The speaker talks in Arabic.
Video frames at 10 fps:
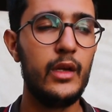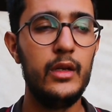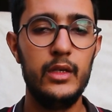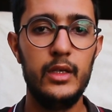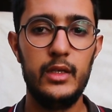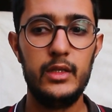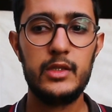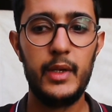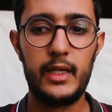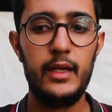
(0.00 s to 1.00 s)
أه
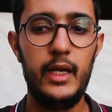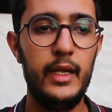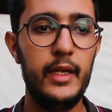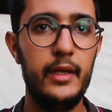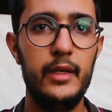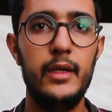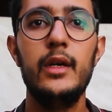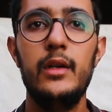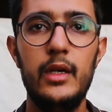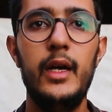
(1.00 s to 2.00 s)
تبارك الله عليه خبر
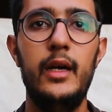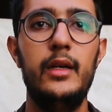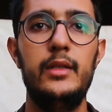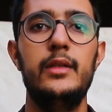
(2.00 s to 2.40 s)
آه.